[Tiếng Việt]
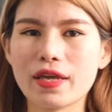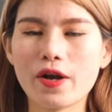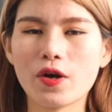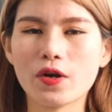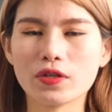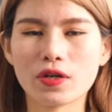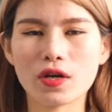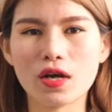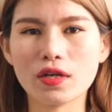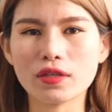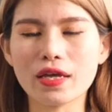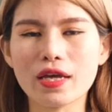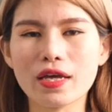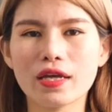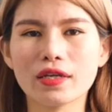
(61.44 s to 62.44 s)
để họ có
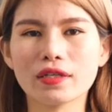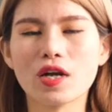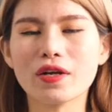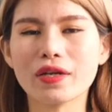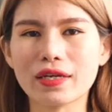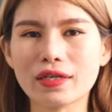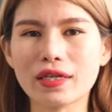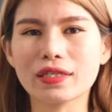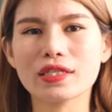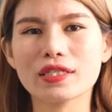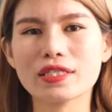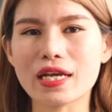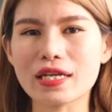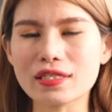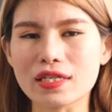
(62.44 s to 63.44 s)
thể có khả năng chi
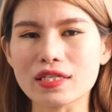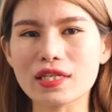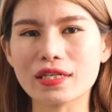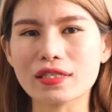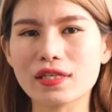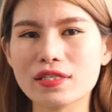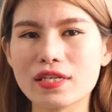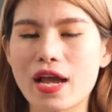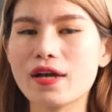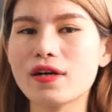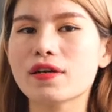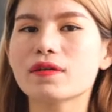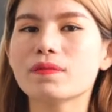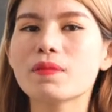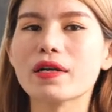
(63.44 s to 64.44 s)
trả sẵn sàng chi trả
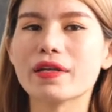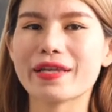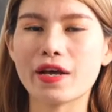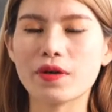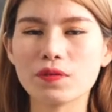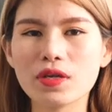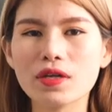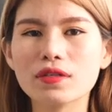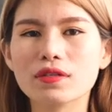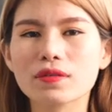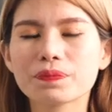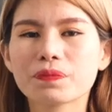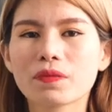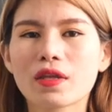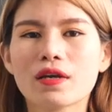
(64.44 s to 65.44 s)
ở mức cao nhất
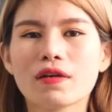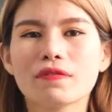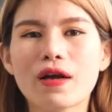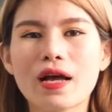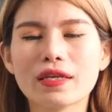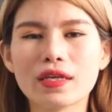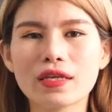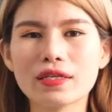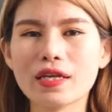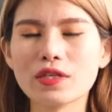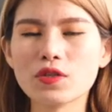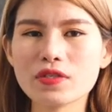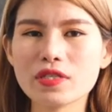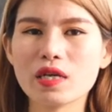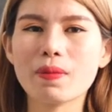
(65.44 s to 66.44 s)
và kỹ
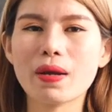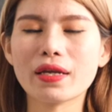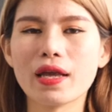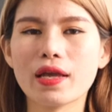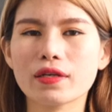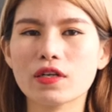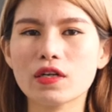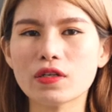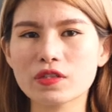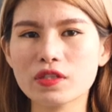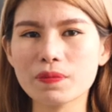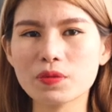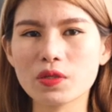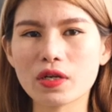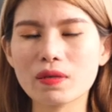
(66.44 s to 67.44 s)
năng cho sale bán hàng cần
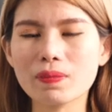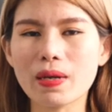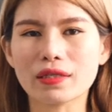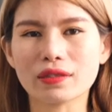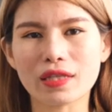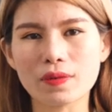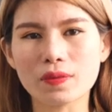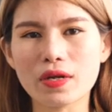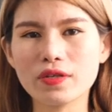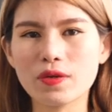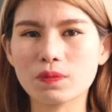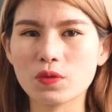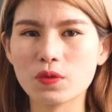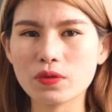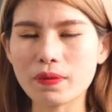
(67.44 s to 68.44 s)
giúp cho các bạn tạo ra
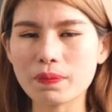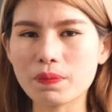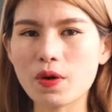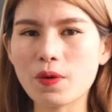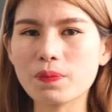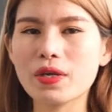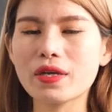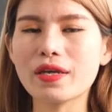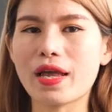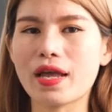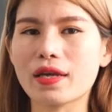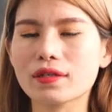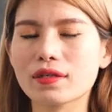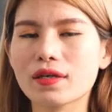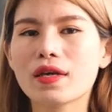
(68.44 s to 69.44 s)
dòng thu nhập không giới
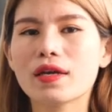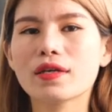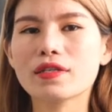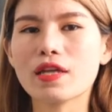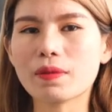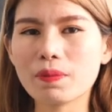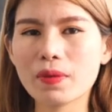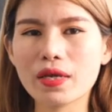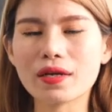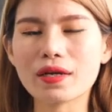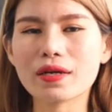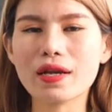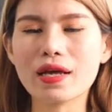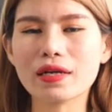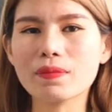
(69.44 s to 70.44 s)
hạn. Đặc biệt
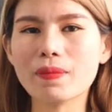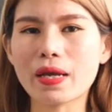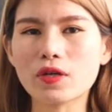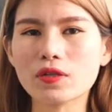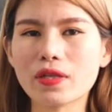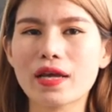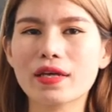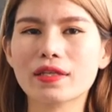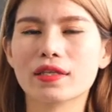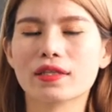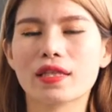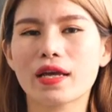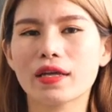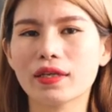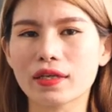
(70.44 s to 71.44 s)
là các bạn có thể
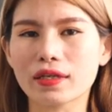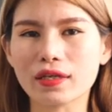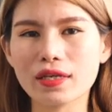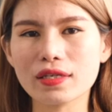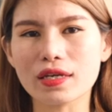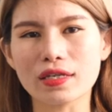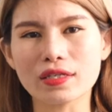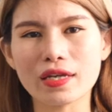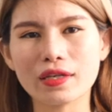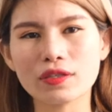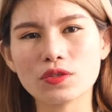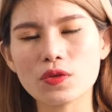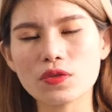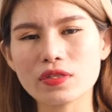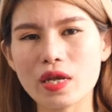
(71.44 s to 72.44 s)
thể hiện cái kỹ
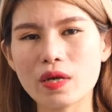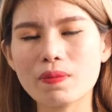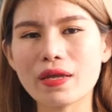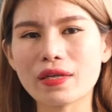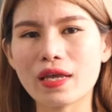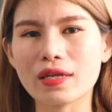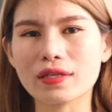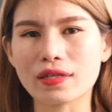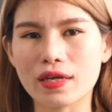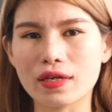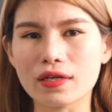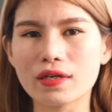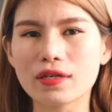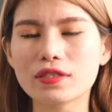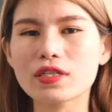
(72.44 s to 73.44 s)
năng chốt sale bán hàng
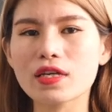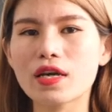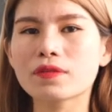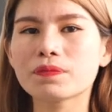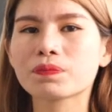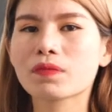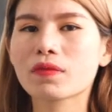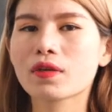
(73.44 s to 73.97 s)
này ở trên